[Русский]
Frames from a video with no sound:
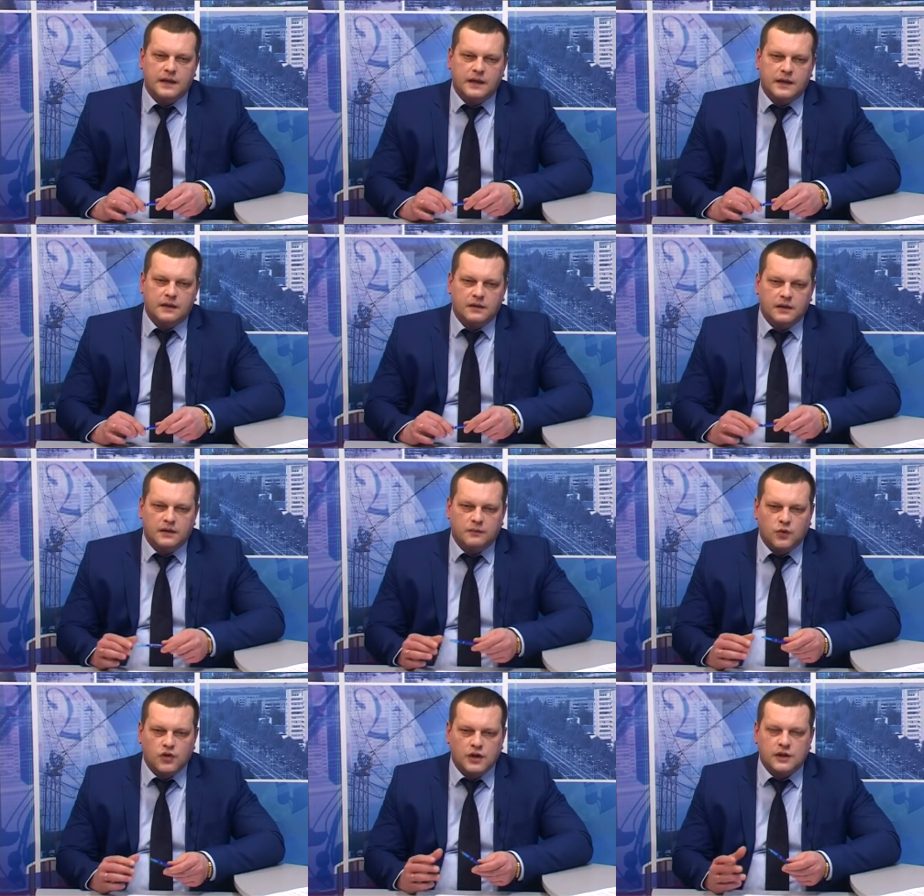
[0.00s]
И э,
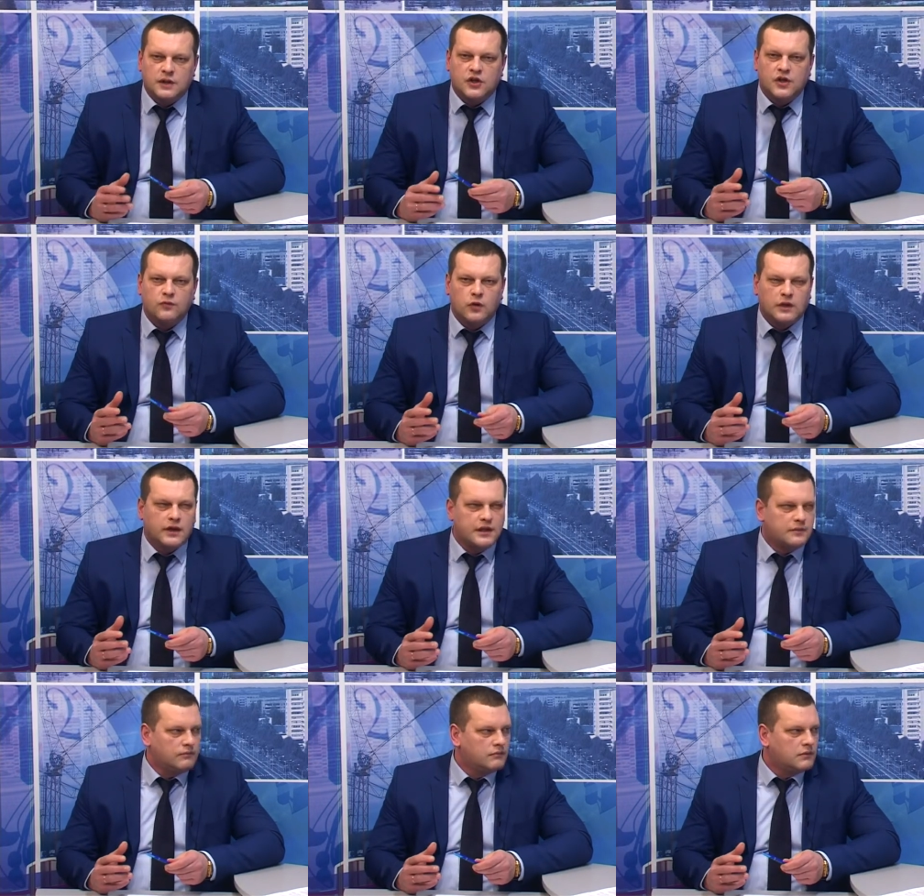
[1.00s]
бюджет – это живой
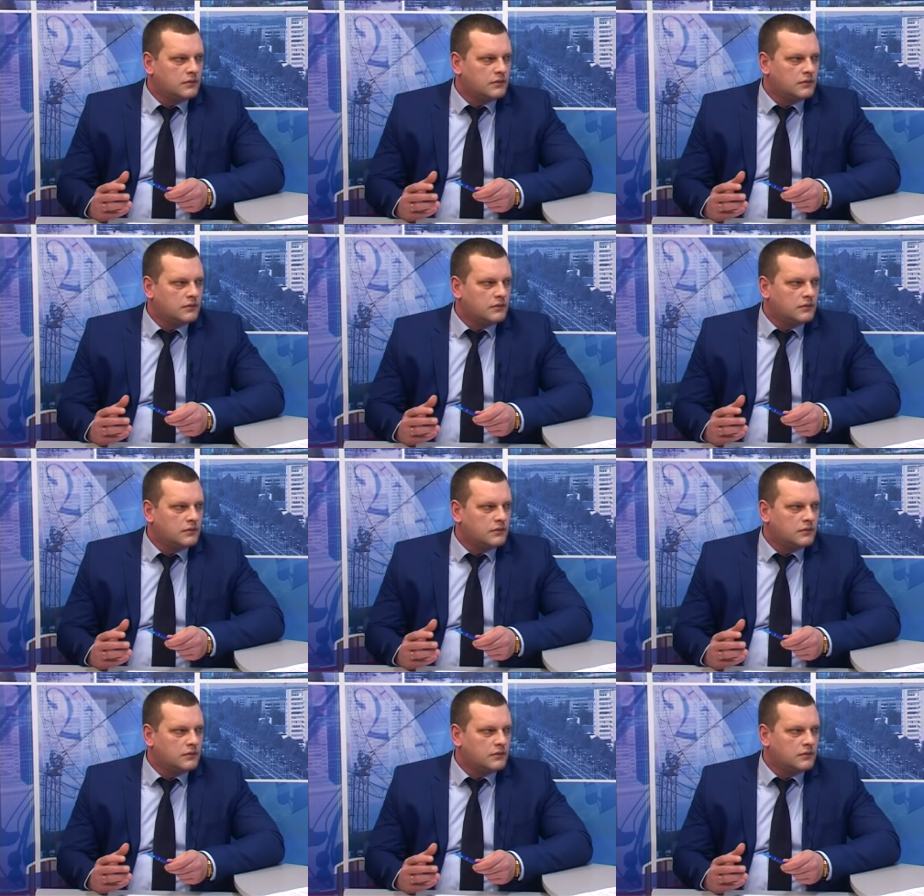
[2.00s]
организм.